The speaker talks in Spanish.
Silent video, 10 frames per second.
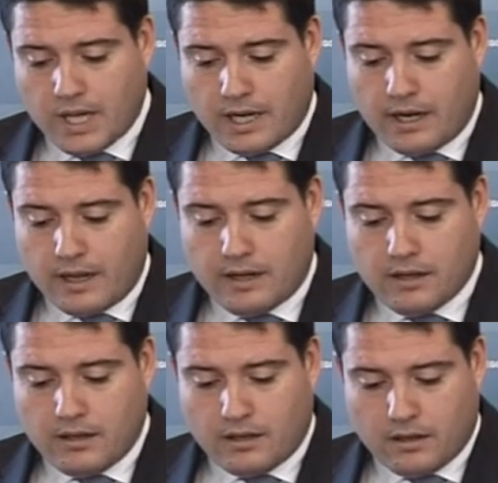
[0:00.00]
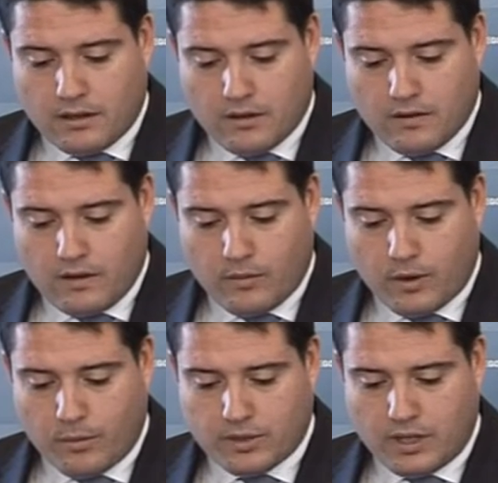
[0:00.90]
y aclarar y,
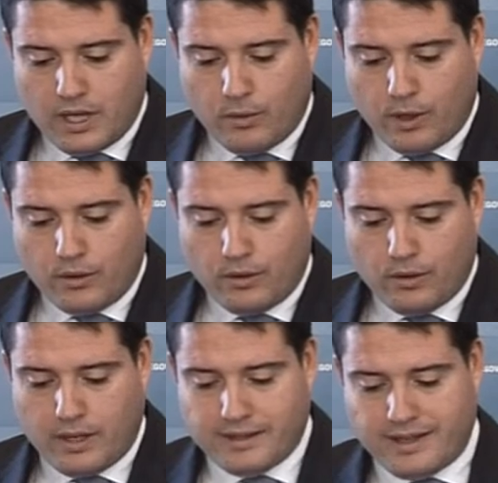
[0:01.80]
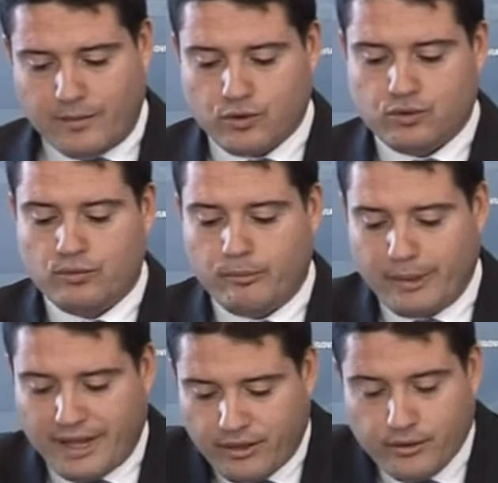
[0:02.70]
bueno, pues en el acuerdo estamos un
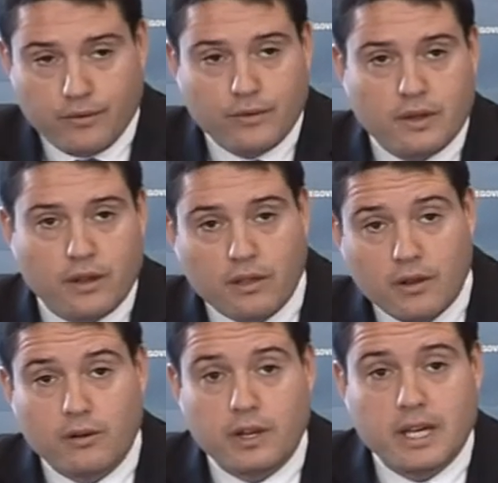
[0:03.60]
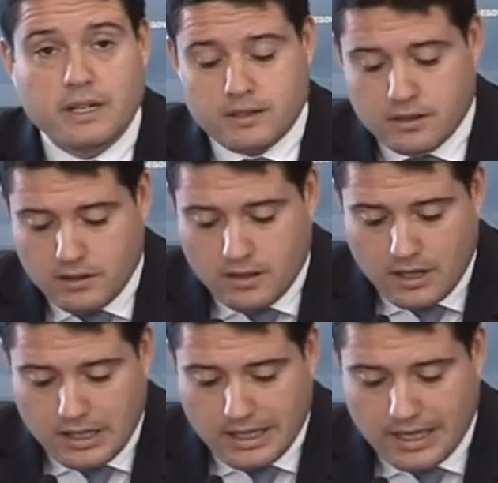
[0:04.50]
plazo de cinco días
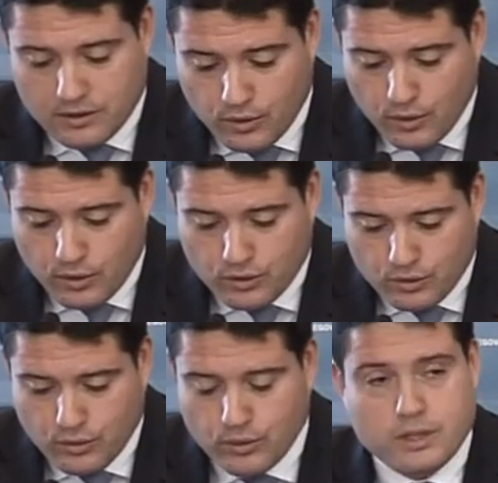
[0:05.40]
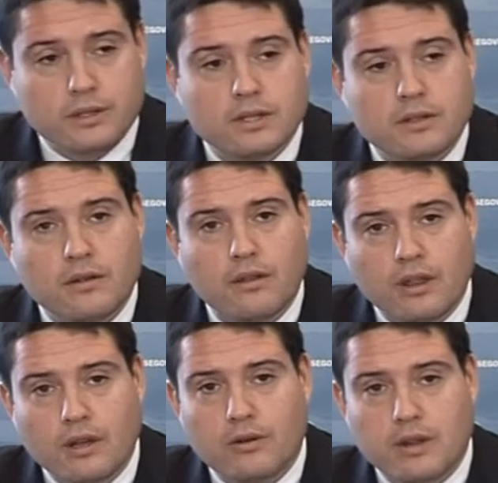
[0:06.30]
a todos los clubes,
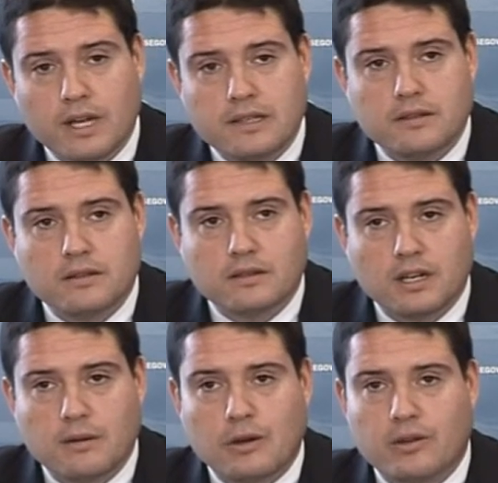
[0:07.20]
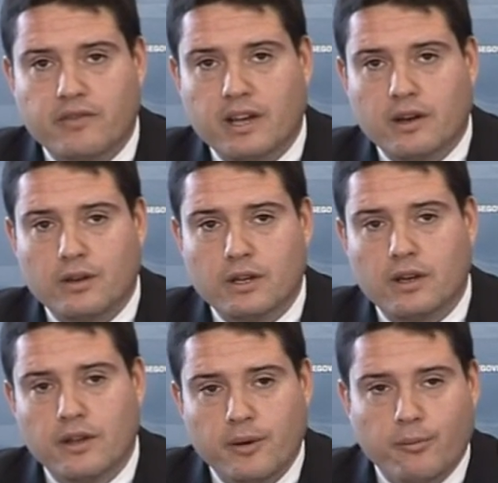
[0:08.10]
cinco días, se les va a notificar hoy
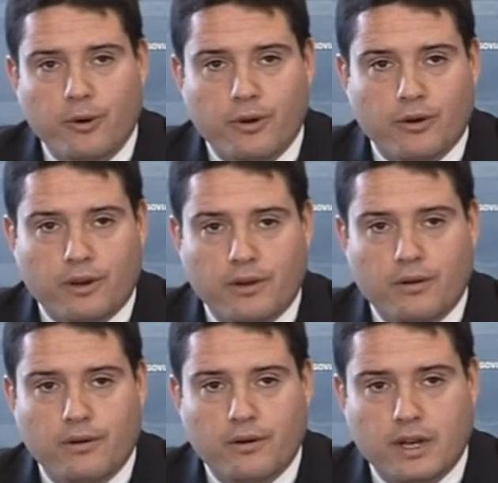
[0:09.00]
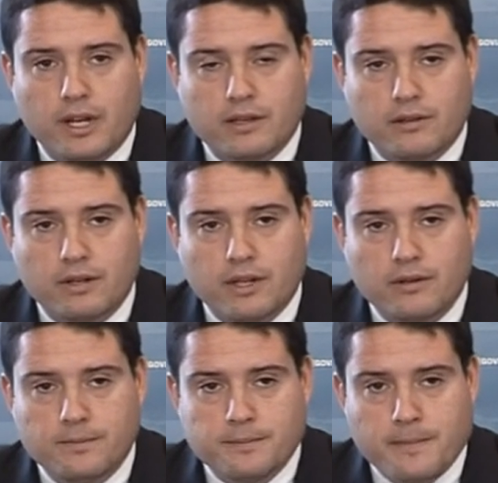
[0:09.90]
por correo
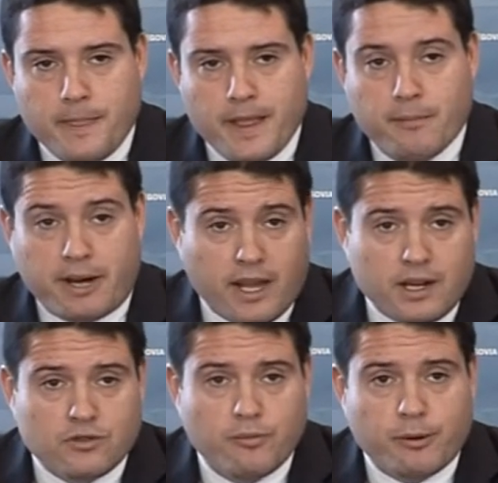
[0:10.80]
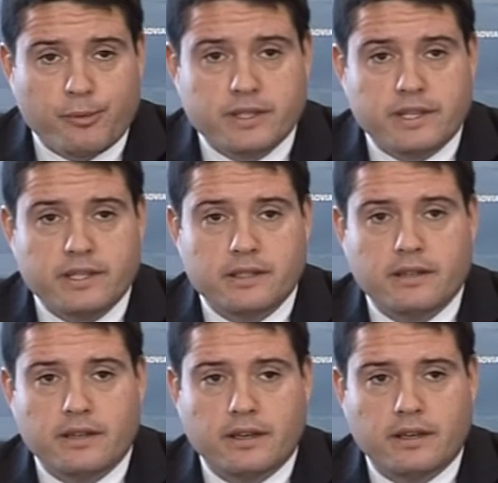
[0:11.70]
electrónico, para que hagan sus propuestas
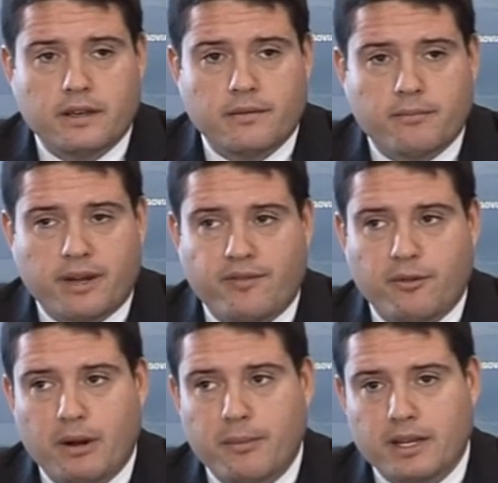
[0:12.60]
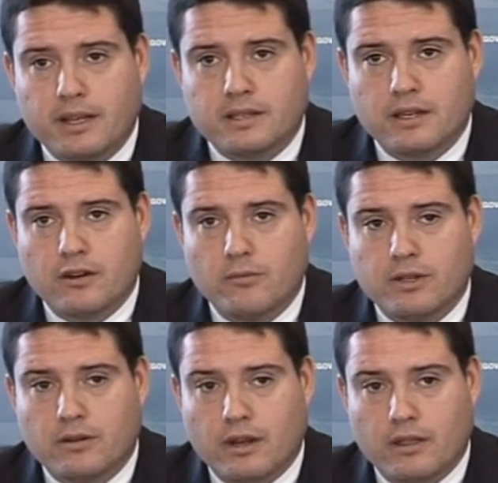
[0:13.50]
eh, para formar parte de ese
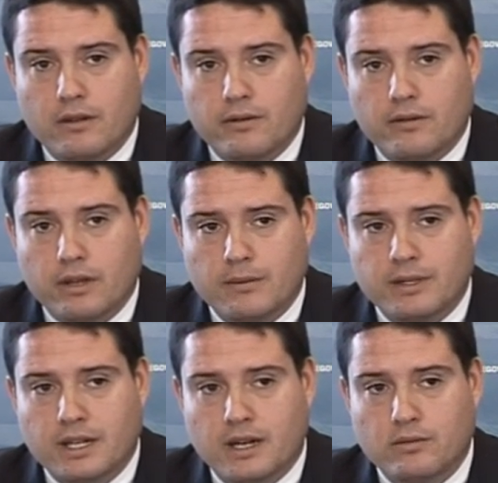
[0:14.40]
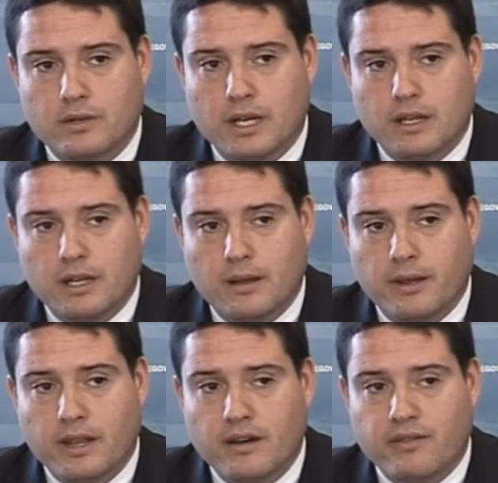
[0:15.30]
comité organizador. Lógicamente la Junta del
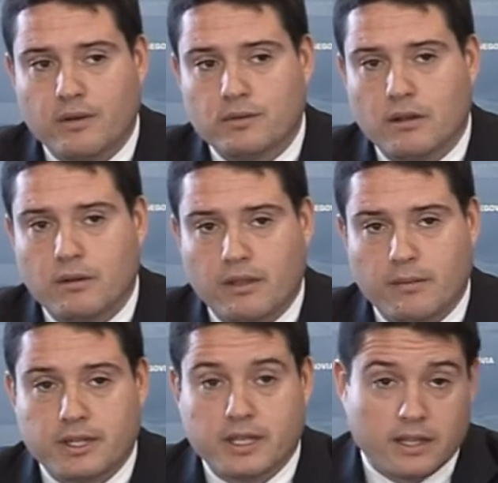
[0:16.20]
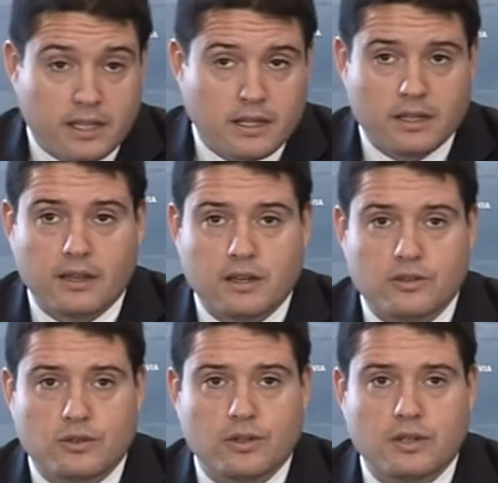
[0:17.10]
IMD ha facultado al vicepresidente, que
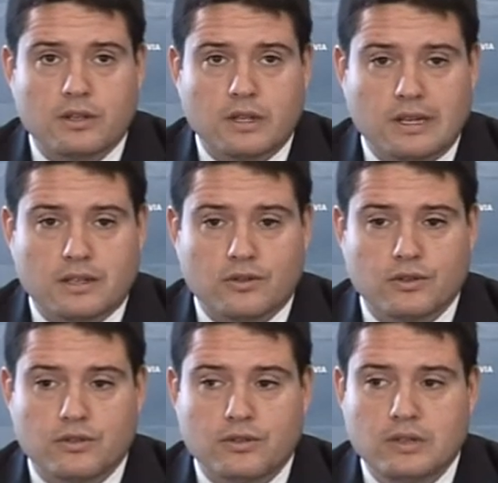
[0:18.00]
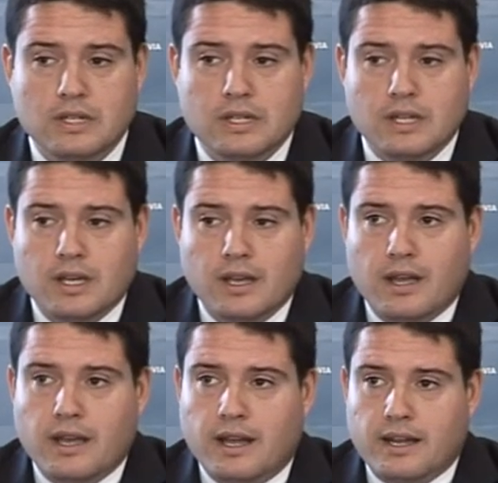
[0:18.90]
soy, que soy yo,
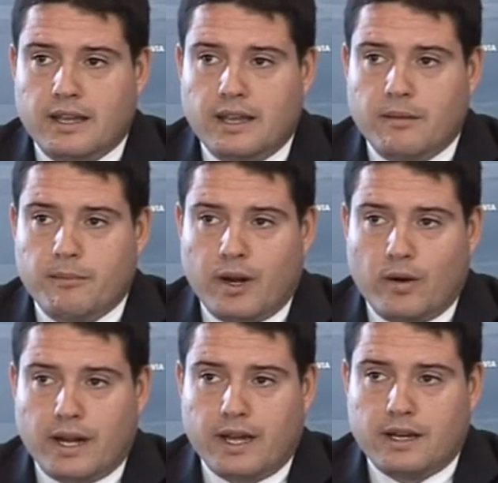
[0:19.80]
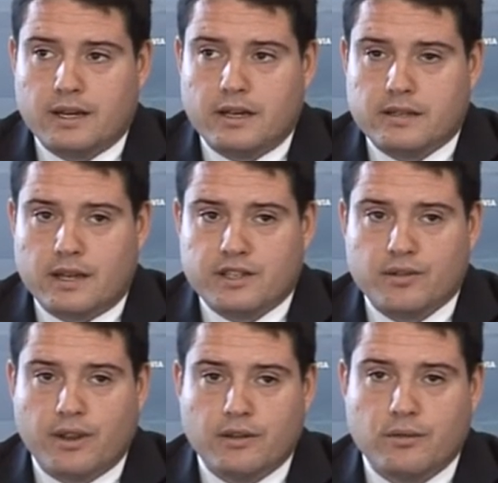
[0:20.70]
el que valorará esas
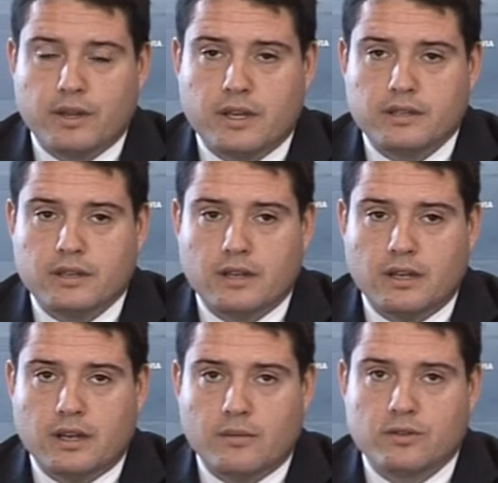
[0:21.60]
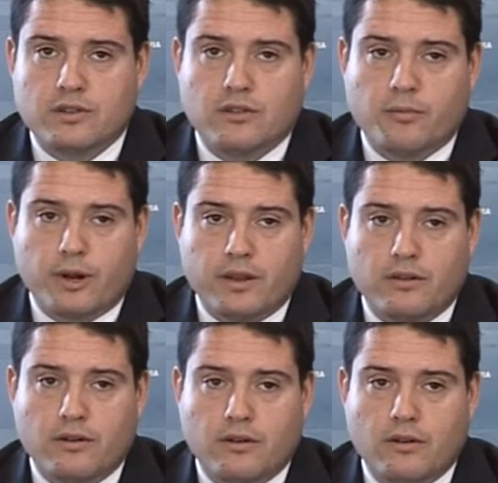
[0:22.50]
solicitudes e iremos
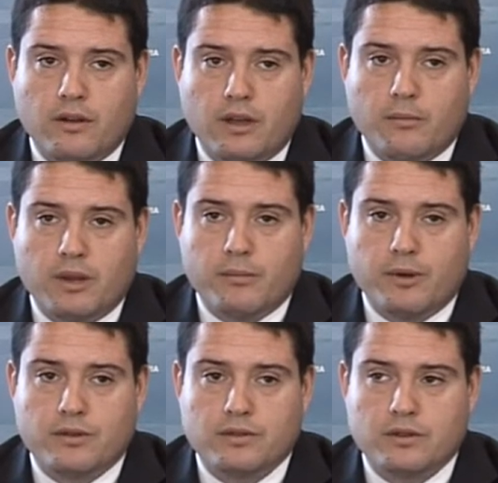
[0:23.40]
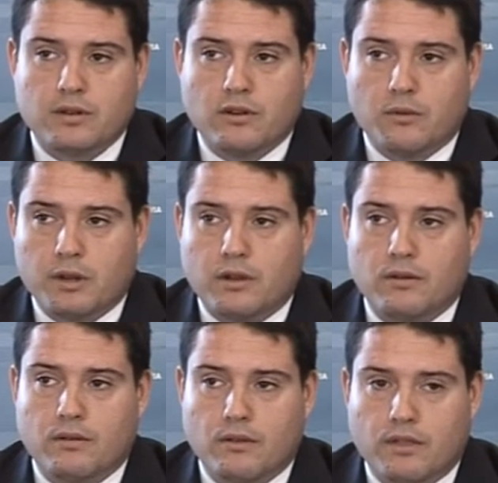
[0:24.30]
incorporando eh, miembros, como
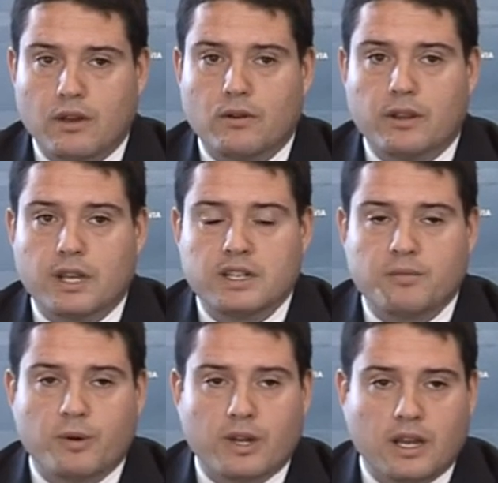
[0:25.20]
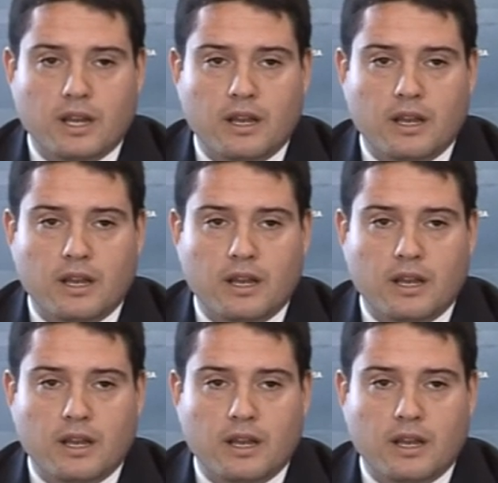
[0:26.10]
digo, cinco días porque...